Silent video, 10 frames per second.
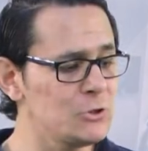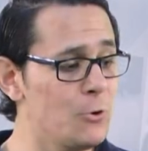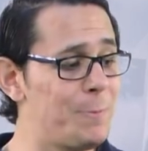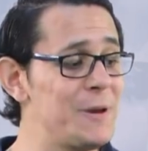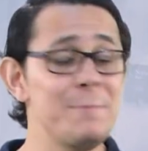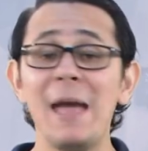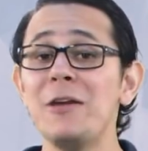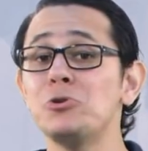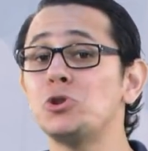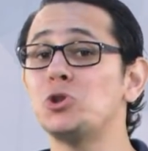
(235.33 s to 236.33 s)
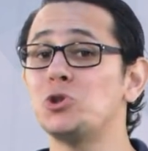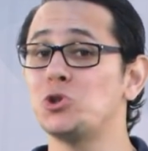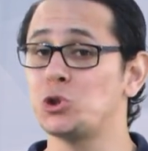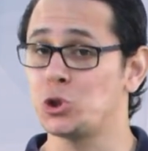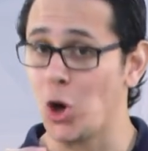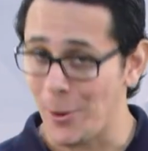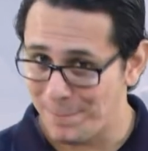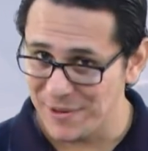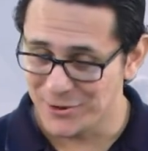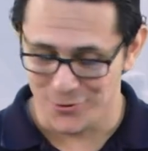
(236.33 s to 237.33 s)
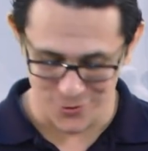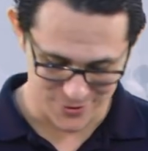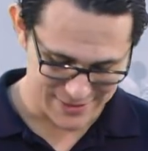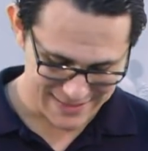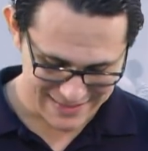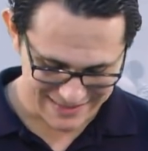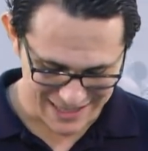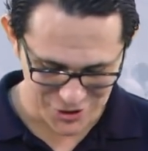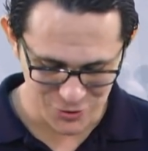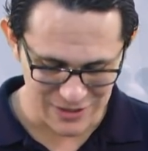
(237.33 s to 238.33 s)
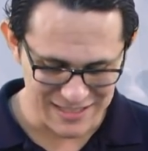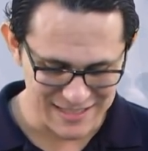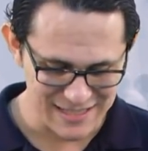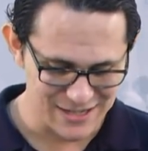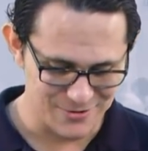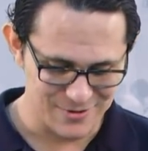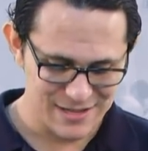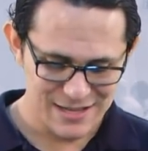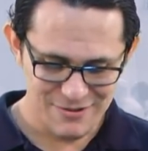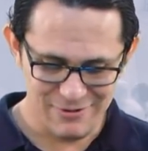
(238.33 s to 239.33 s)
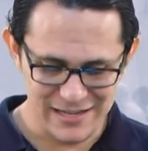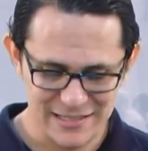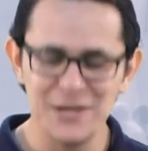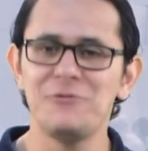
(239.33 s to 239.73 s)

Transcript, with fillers: O primeiro tópico da sua lição vai estar